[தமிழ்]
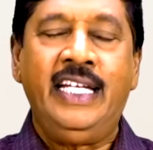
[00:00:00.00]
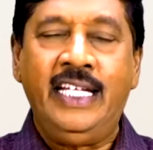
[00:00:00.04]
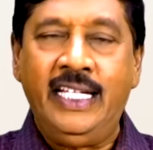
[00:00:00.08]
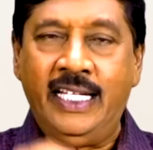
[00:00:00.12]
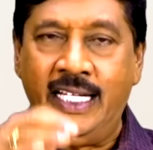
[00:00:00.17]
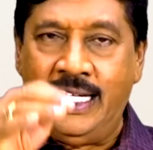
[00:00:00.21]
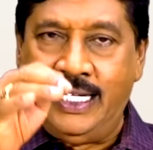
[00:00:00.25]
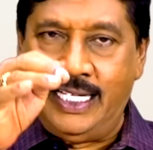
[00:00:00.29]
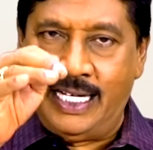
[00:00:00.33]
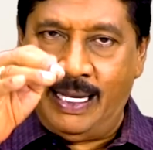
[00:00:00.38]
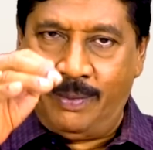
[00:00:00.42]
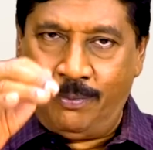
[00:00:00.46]

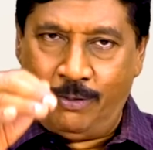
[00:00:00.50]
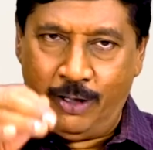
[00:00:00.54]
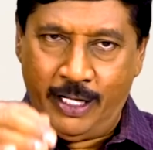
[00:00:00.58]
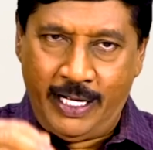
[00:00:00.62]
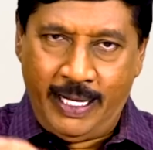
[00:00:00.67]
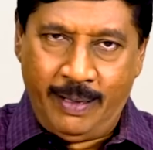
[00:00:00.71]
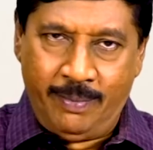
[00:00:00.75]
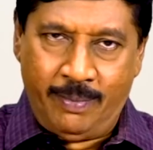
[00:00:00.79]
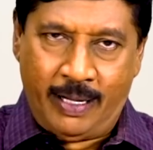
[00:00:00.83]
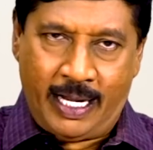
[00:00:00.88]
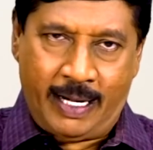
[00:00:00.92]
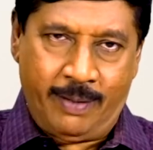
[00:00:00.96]
இது
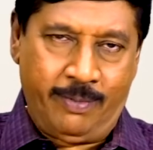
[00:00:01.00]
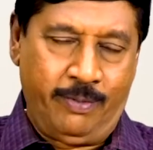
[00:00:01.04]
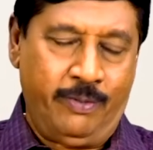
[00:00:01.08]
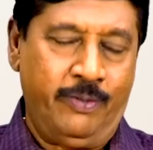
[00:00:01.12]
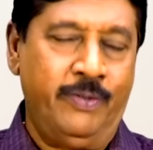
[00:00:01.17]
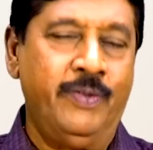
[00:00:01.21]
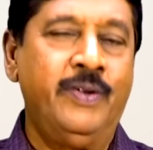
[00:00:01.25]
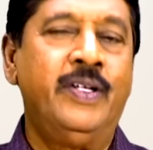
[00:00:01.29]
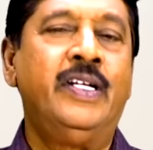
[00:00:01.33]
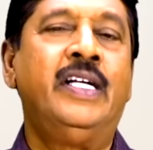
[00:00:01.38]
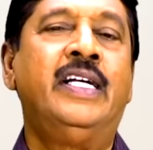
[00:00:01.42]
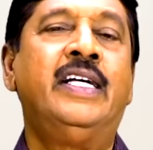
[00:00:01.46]
நம்முடைய மரபு
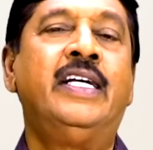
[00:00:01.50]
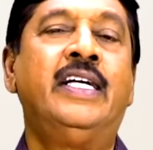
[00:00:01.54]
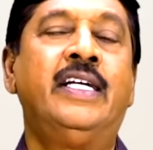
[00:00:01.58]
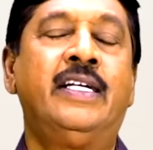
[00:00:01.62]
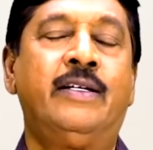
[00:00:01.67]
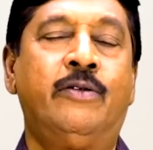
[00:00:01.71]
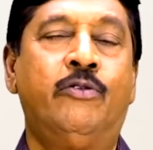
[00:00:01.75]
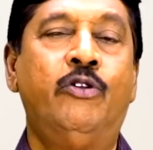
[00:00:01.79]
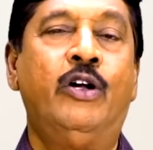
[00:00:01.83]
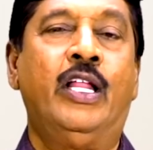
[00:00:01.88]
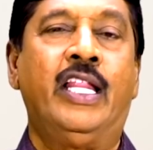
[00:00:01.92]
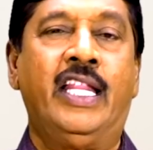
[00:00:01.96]

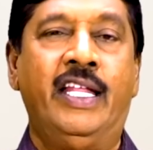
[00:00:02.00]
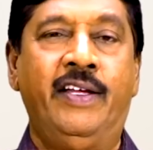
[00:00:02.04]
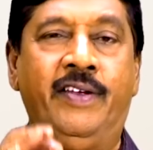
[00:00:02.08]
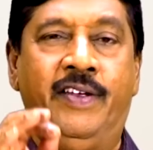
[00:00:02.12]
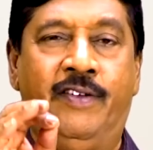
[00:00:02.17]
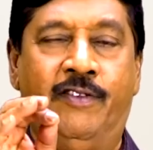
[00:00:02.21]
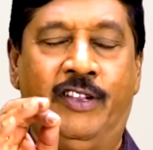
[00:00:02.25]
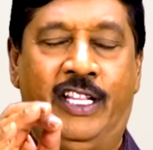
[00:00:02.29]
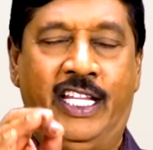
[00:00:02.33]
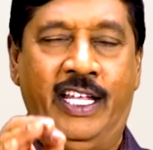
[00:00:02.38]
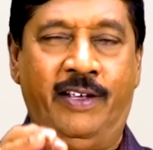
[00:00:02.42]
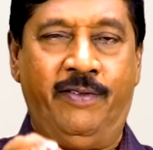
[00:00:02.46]

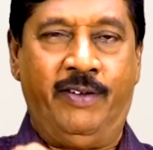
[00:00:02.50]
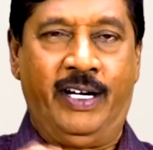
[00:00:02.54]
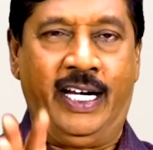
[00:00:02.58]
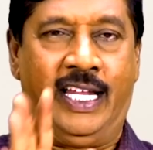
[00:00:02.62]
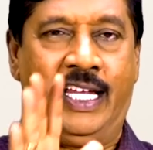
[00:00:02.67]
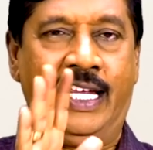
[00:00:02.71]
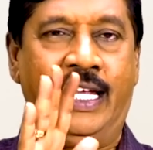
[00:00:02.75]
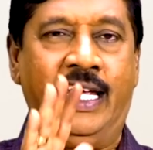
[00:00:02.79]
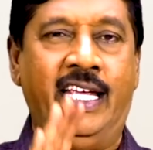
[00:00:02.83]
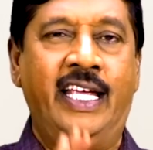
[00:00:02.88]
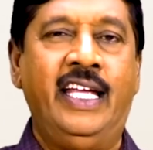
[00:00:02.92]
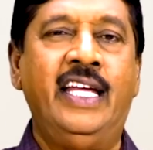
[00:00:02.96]
குலதெய்வத்தை
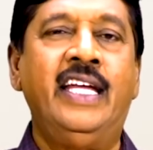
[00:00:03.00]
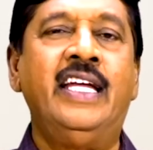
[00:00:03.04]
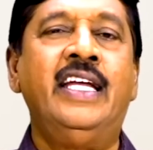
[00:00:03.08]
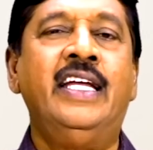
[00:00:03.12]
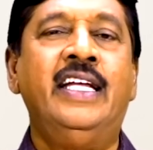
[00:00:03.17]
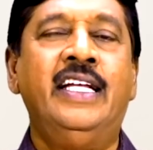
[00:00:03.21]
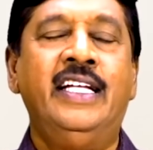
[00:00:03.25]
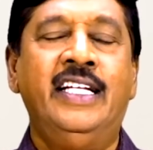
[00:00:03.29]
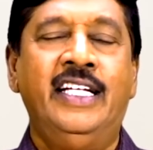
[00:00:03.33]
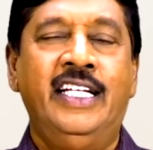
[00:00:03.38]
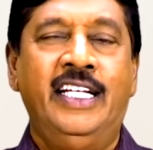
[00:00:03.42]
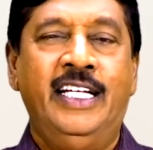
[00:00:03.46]
வணங்கி
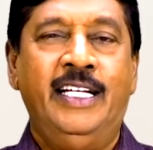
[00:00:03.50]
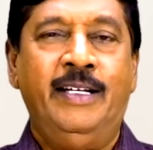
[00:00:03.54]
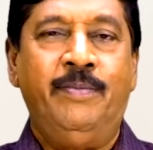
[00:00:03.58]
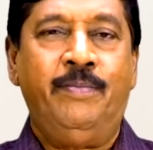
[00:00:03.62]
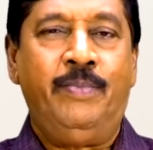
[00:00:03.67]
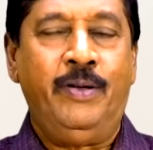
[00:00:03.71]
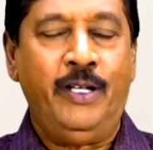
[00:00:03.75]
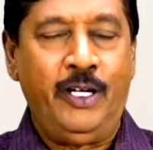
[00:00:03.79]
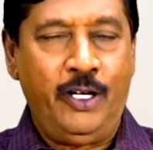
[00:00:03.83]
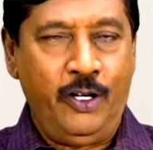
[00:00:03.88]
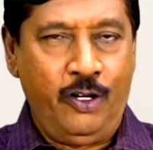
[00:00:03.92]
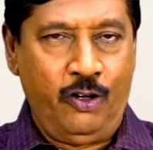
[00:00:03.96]

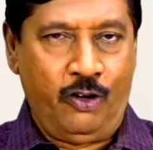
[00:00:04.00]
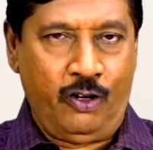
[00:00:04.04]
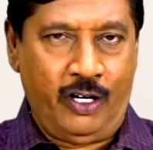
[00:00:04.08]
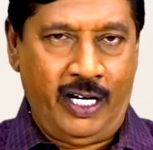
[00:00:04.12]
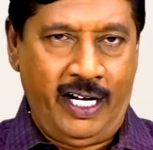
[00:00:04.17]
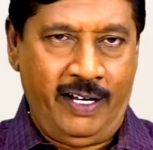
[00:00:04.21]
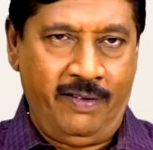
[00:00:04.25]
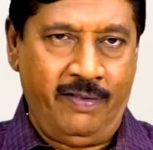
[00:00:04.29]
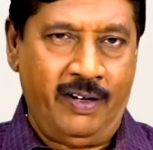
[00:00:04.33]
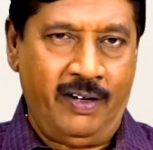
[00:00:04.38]
பெரியோர்களை